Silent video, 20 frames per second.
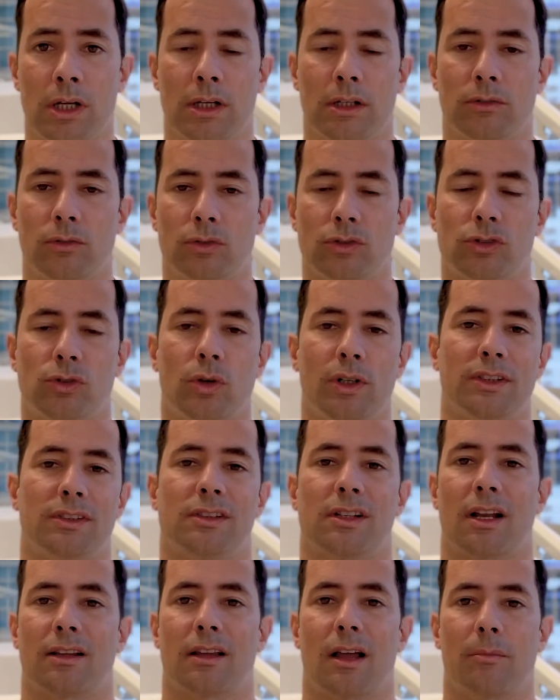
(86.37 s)
nos dois
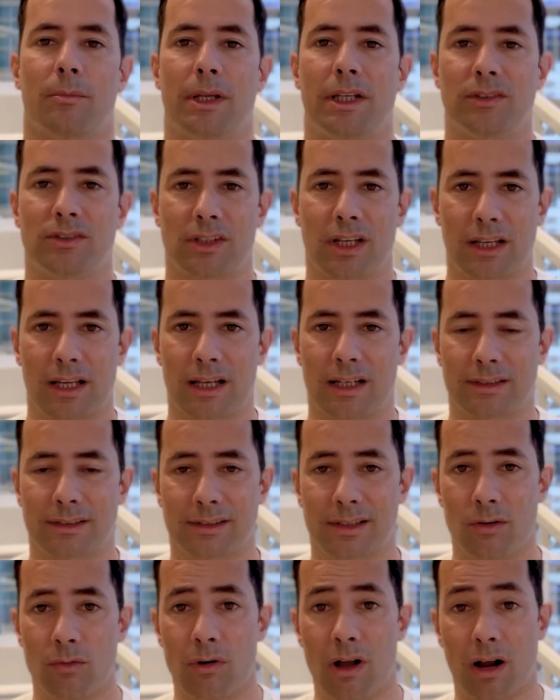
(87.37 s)
tratamentos é em
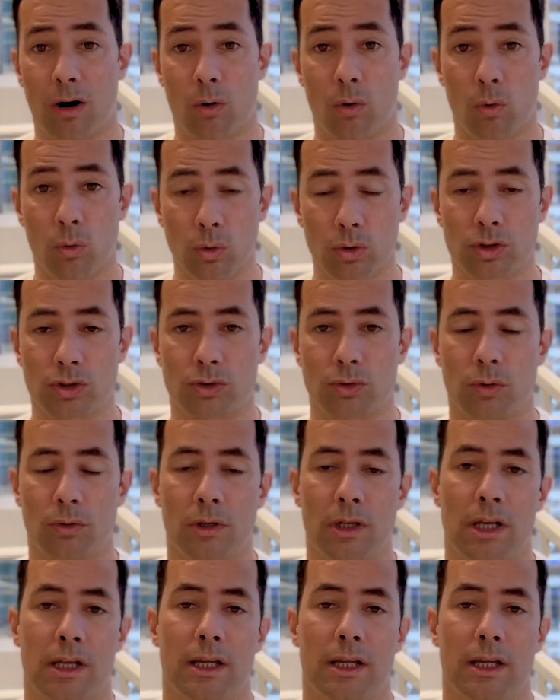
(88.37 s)
relação a custo.